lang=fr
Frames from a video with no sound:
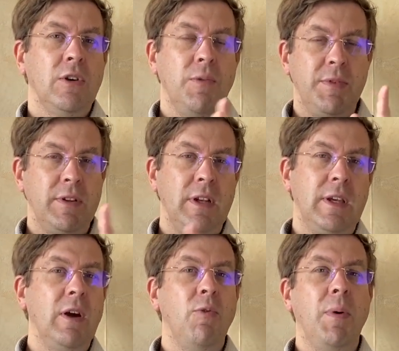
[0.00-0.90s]
comme c'était le
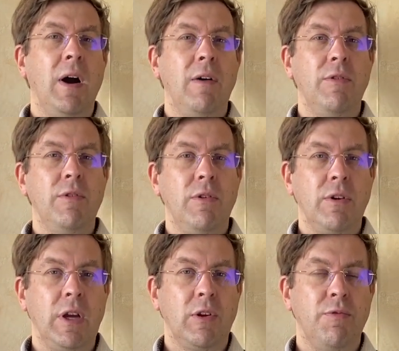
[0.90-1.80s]
cas auparavant, quelques
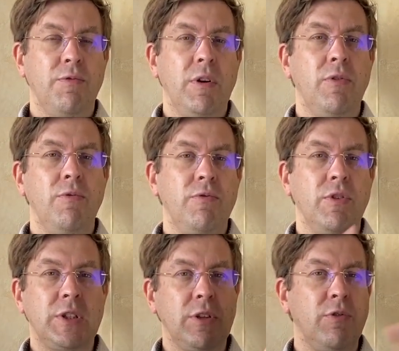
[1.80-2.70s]
euh, quelquefois, de vous
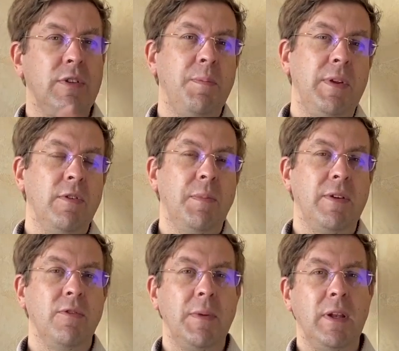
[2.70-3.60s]
sortir deux épisodes
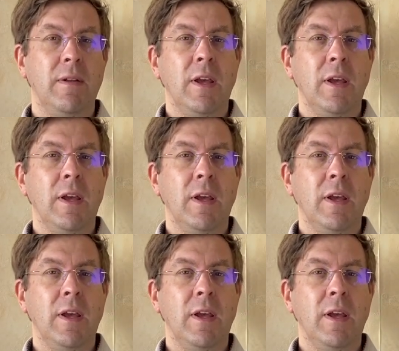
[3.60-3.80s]
par semaine.